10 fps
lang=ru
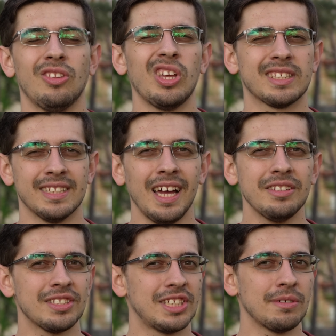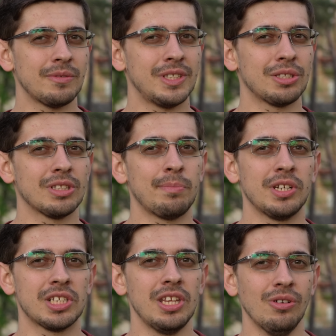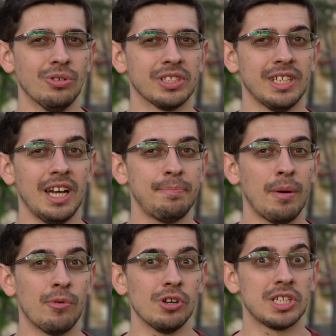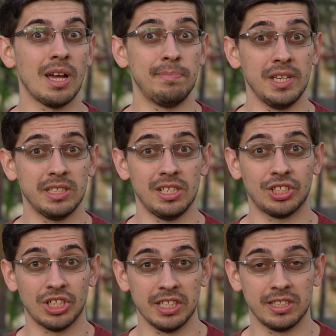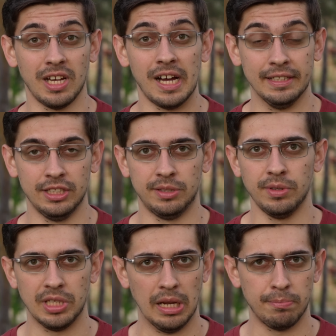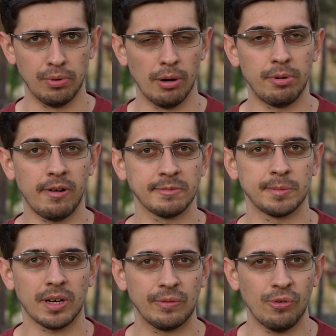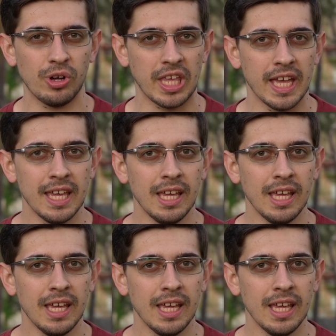Но я знаю, зачем вы все сюда пришли, узнать побольше о Pixel 6a, а, действительно бомбовом смартфоне.